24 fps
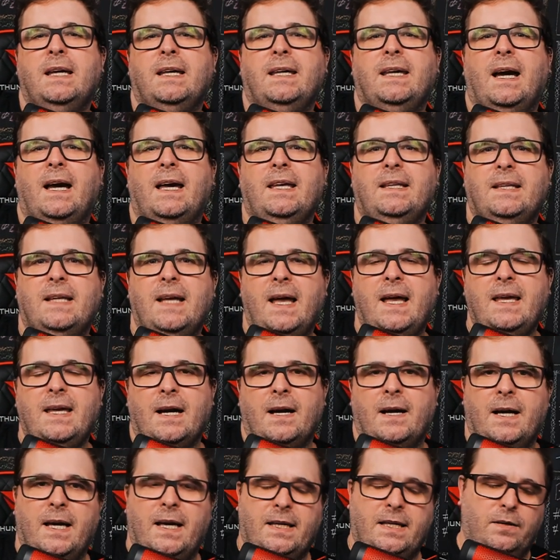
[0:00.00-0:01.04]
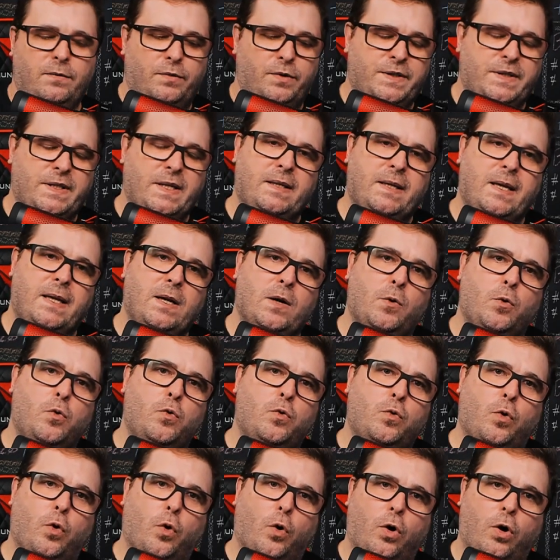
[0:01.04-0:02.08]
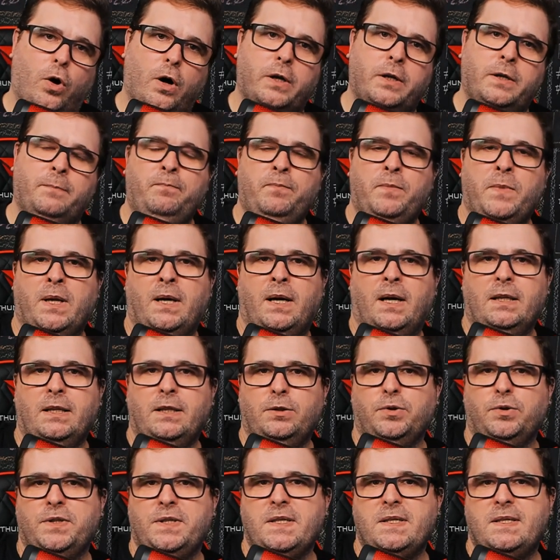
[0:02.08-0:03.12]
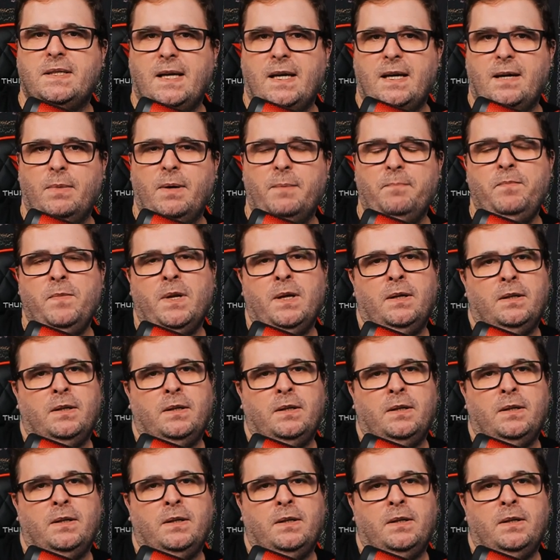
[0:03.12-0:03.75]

que a ideia é que você tenha o core ali do sistema